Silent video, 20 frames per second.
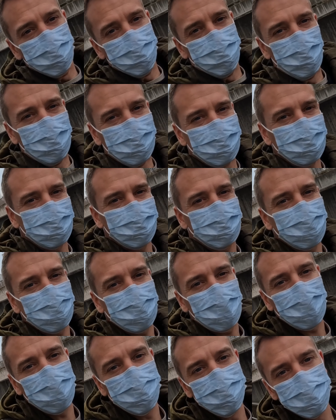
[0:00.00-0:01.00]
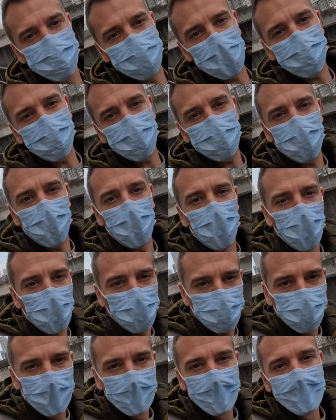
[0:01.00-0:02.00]
Wir sind jetzt hier in einem
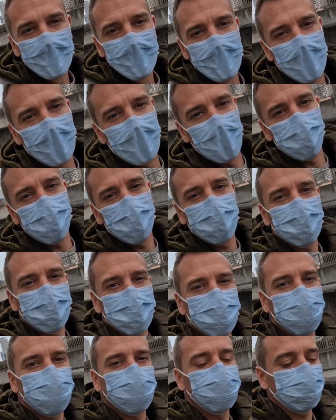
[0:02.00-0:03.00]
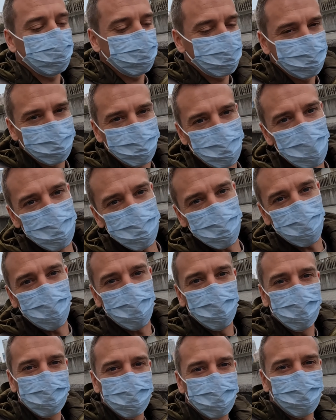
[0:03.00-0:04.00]
Suburb Area. Äh, mein
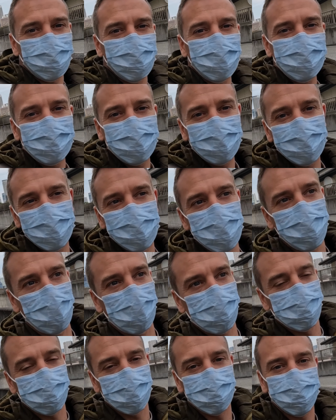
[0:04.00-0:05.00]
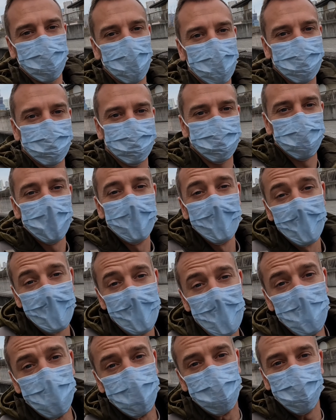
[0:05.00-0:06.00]
Freund Nori, der bringt uns jetzt zu einem
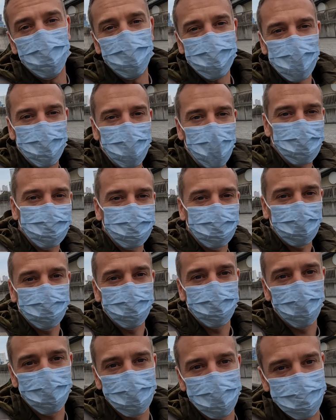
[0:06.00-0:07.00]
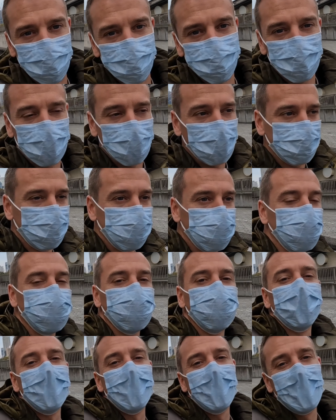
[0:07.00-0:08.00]
typisch japanischen Restaurant, das er gut kennt.
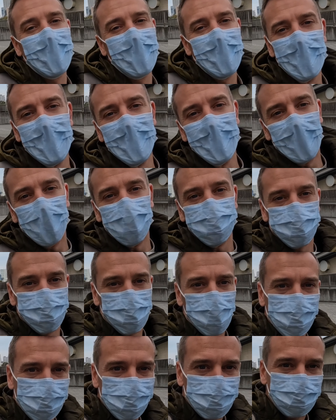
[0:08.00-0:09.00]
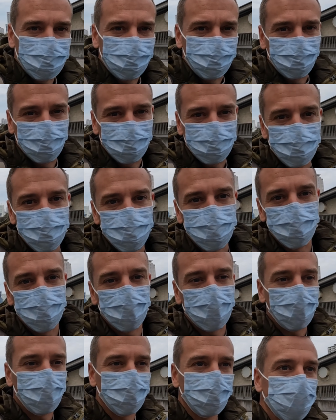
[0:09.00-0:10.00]
Also sind wir ein bisschen aus der
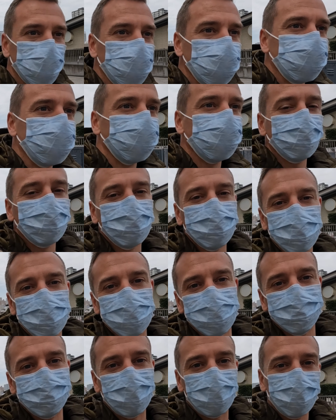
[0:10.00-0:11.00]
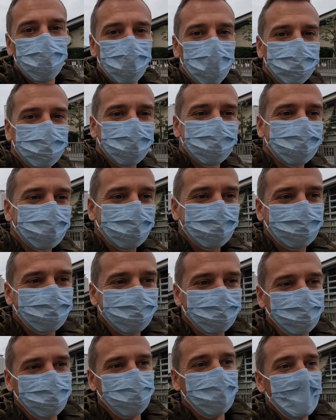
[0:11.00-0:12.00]
Touristenzone raus und äh, mal gucken, ob das
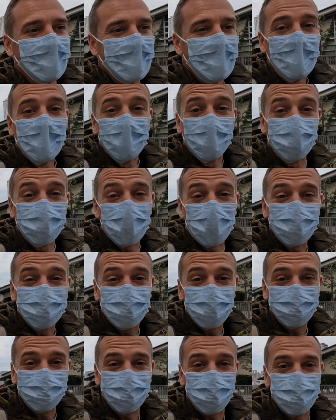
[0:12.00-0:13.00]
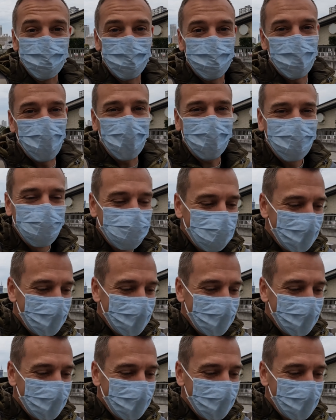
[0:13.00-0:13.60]
Ganze gut aussieht und auch gut schmeckt.